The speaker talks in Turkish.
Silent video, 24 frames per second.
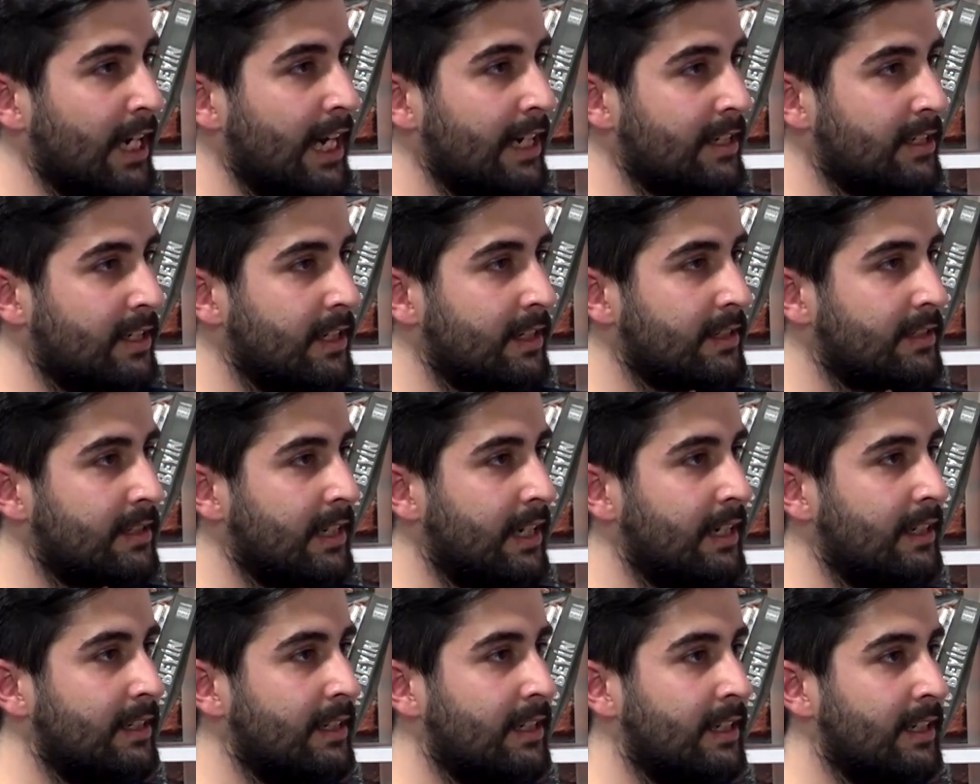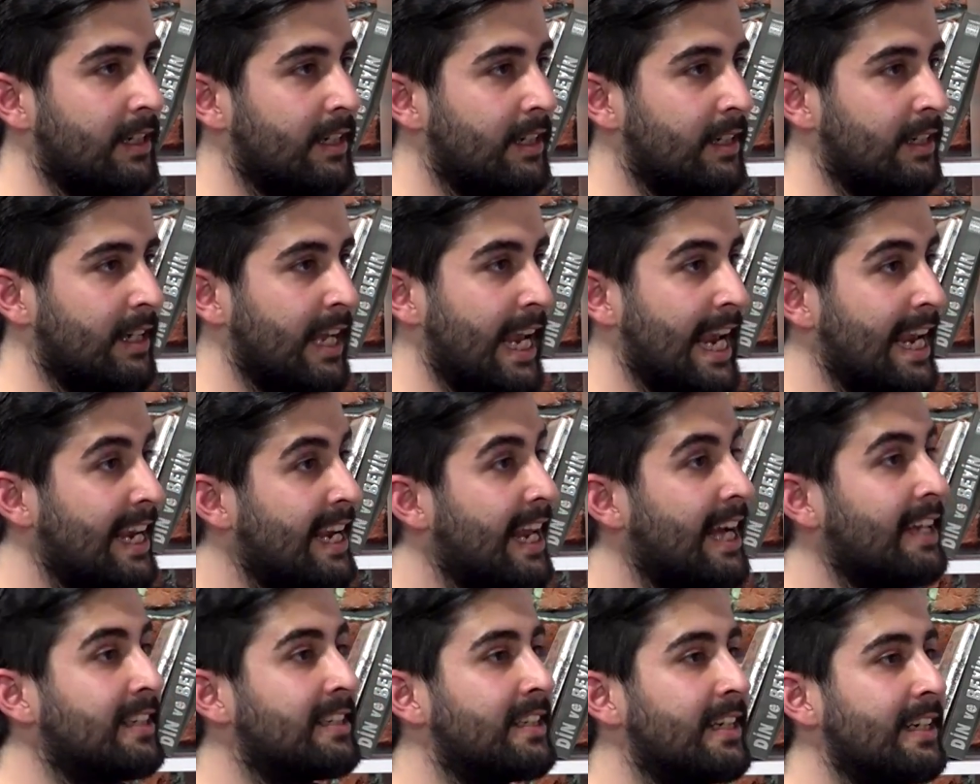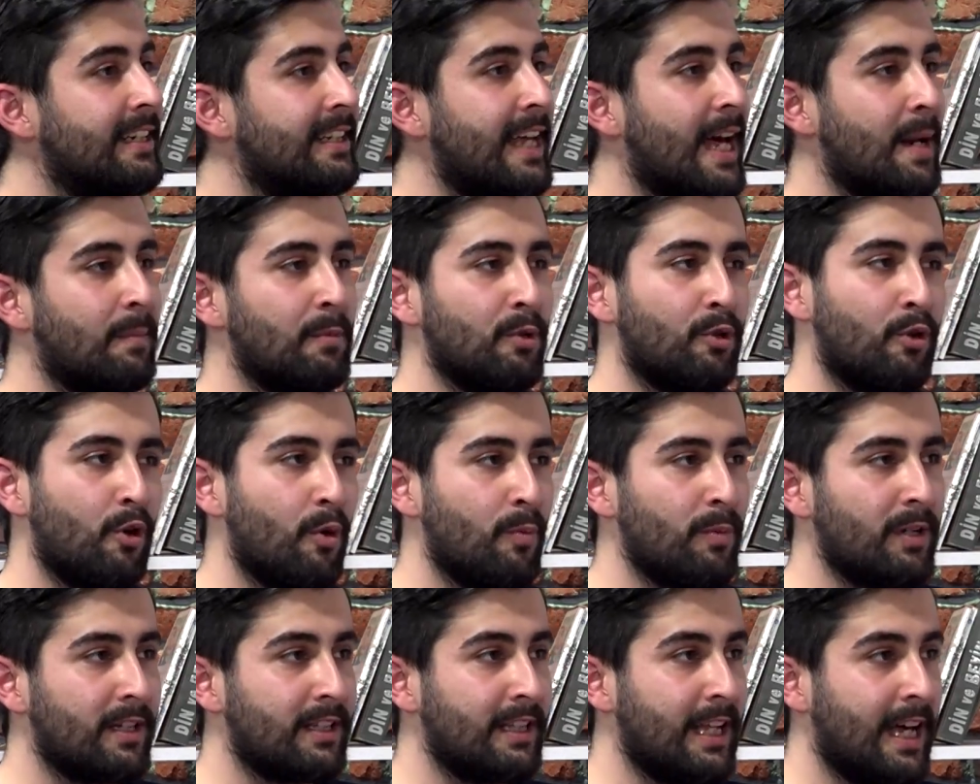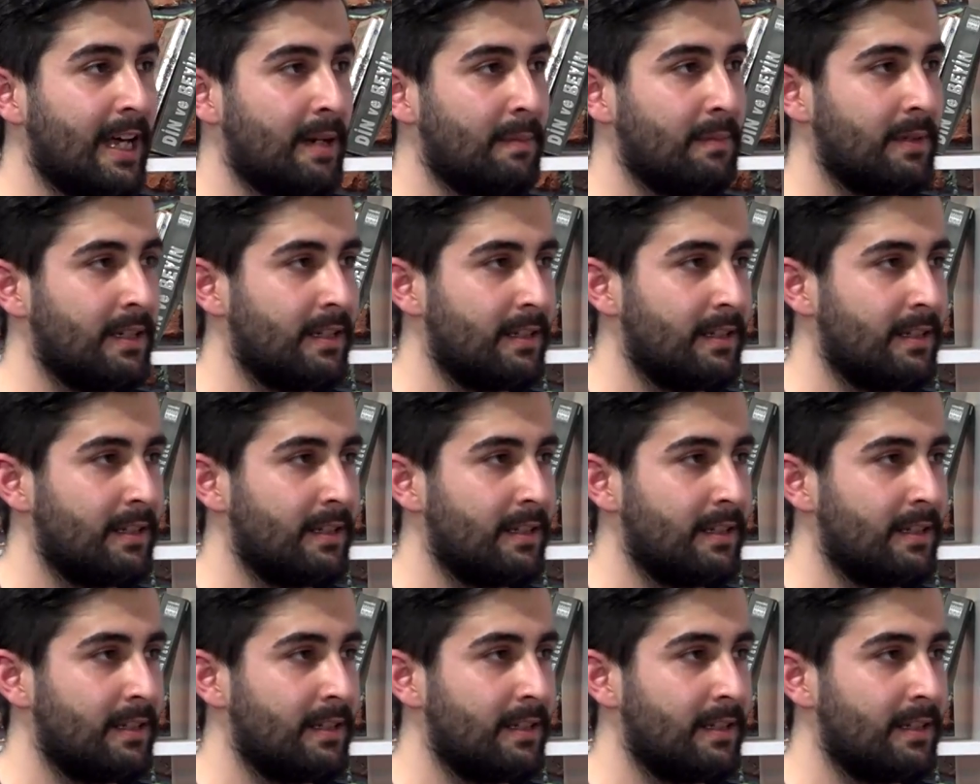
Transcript: Gerçekten e, eğlenceliler mi, komikler mi?